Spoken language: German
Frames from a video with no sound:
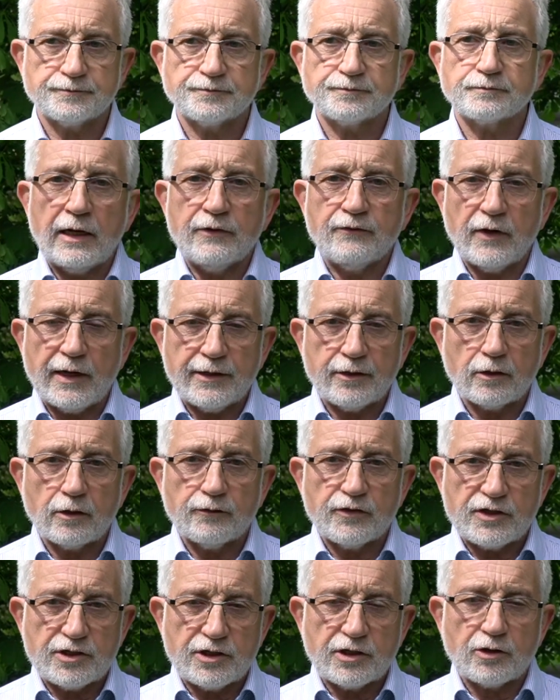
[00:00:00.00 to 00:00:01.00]
Ein
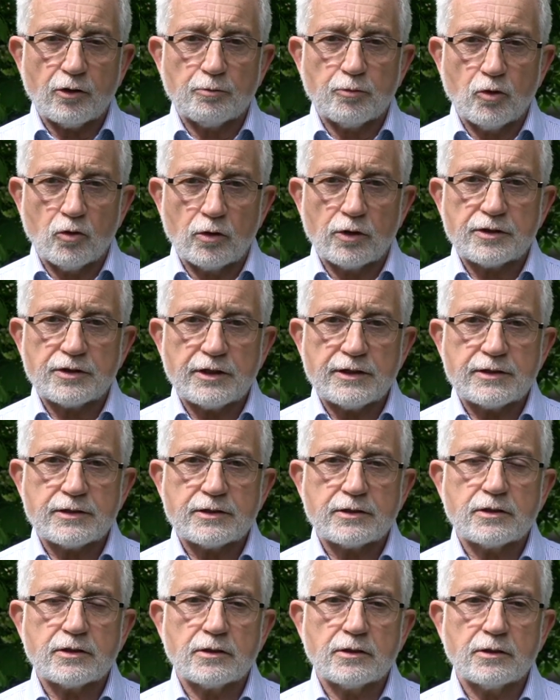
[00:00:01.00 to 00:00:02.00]
weiterer wichtiger Punkt
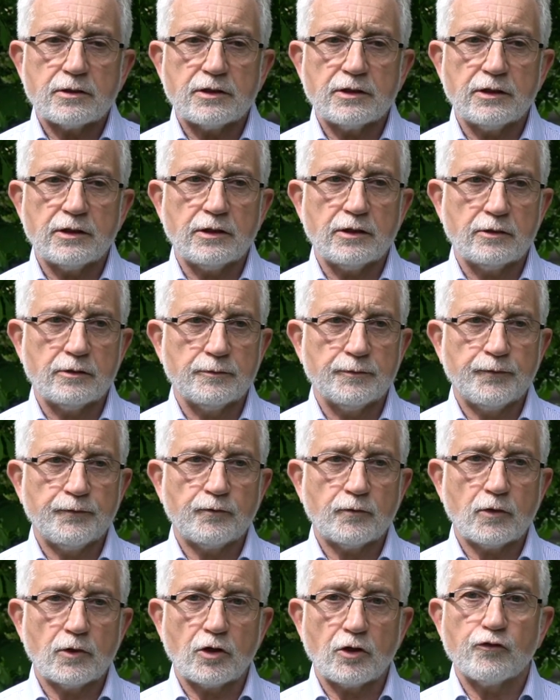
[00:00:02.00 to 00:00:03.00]
ist die
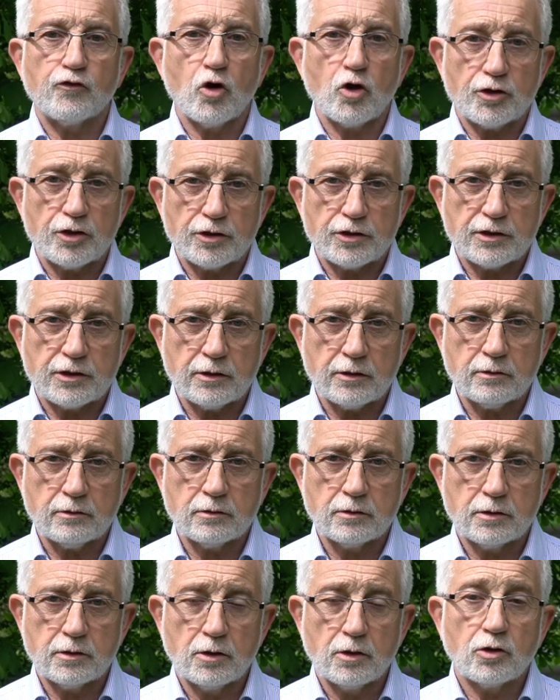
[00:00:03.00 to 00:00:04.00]
geförderte,
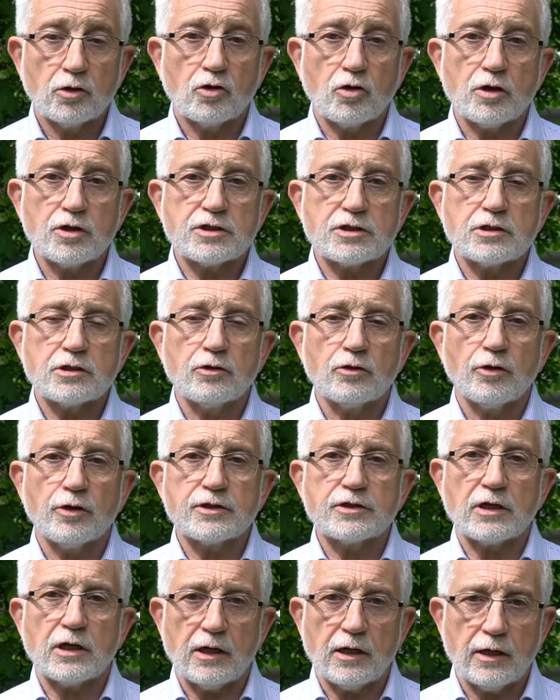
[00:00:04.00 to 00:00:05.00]

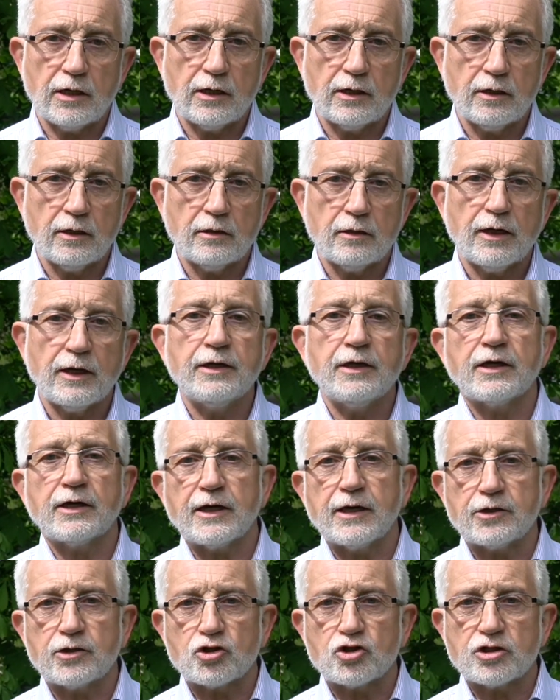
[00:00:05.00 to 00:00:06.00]
kostenneutrale
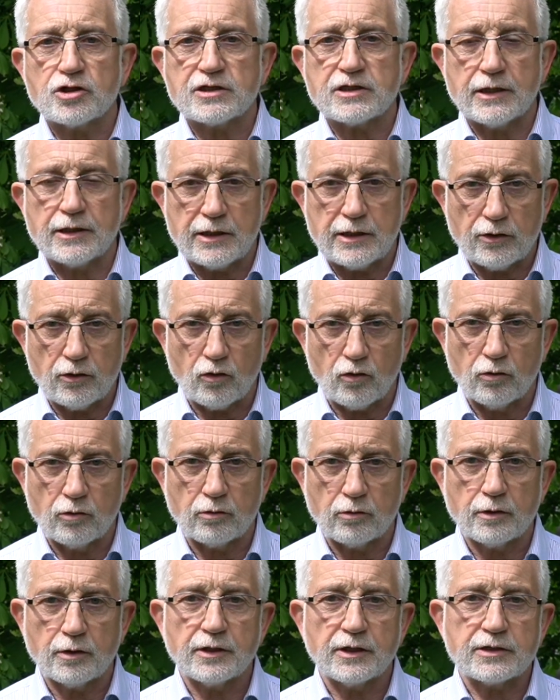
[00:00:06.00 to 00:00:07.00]
energetische
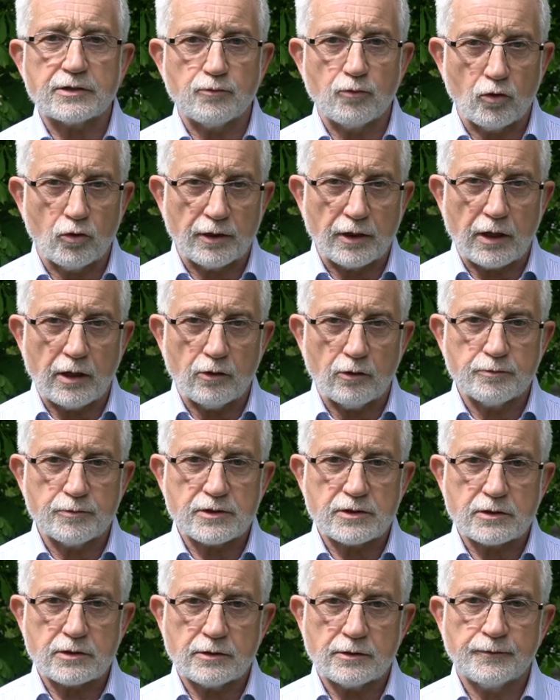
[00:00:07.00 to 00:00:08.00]
Sanierung des
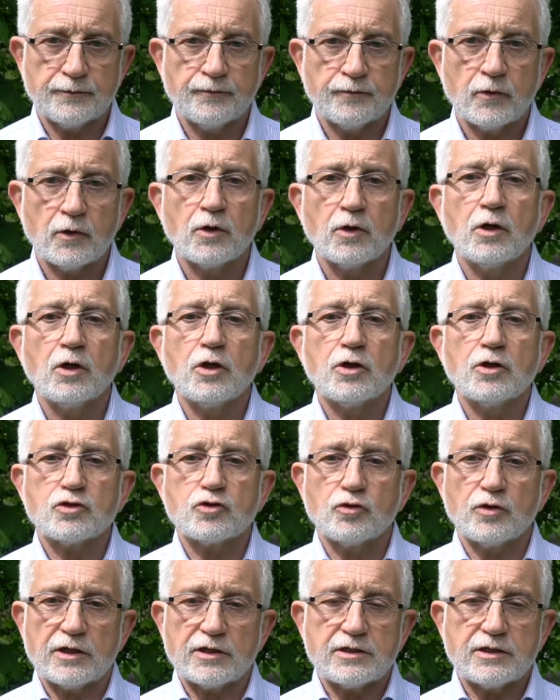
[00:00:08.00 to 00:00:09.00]
Wohnraums,
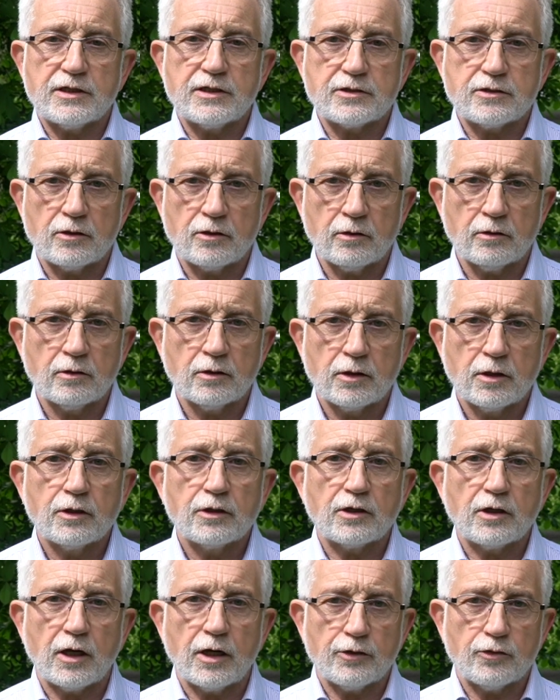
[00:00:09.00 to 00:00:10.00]
sodass dieser
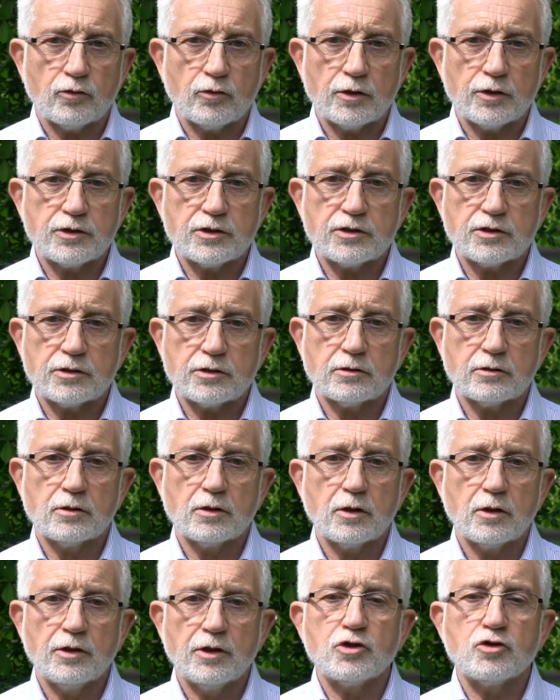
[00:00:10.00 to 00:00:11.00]
dadurch
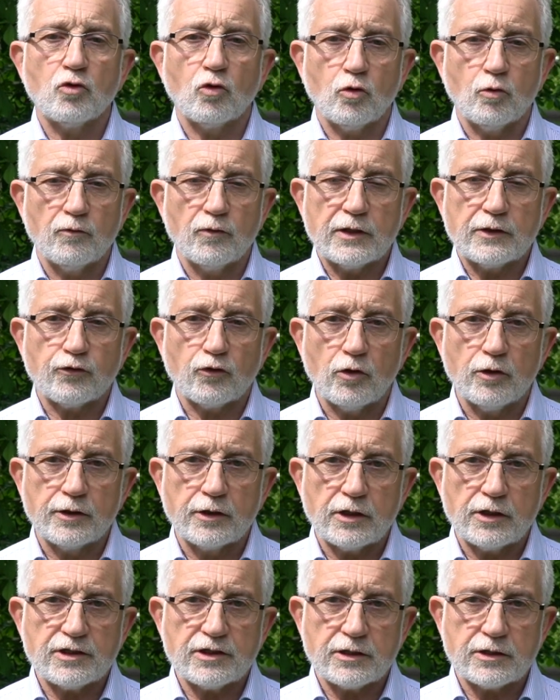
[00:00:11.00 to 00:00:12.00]
nicht nur
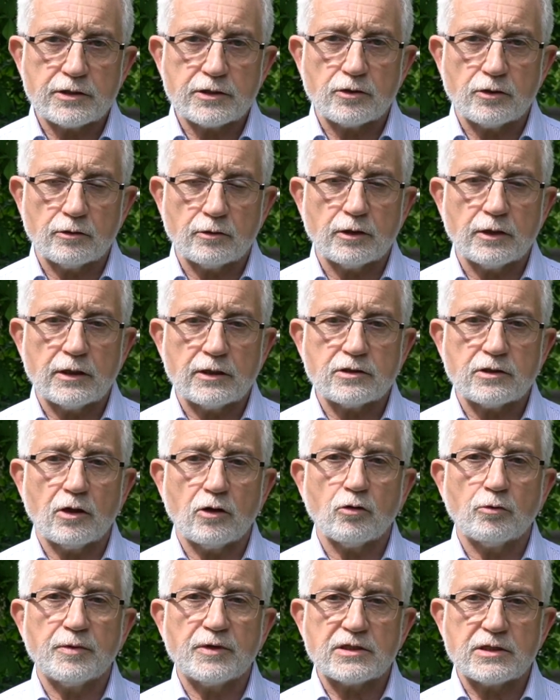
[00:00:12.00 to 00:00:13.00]
umweltfreundlich ist, sondern also
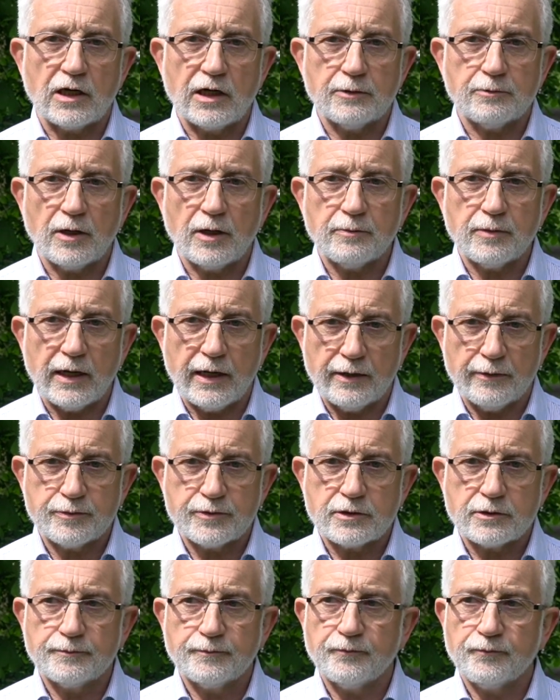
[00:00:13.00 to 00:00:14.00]
auch bezahlbar
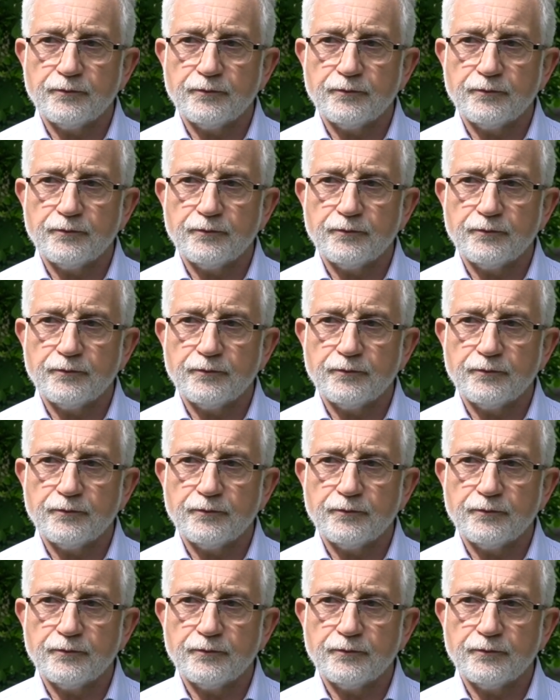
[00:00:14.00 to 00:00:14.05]
bleibt.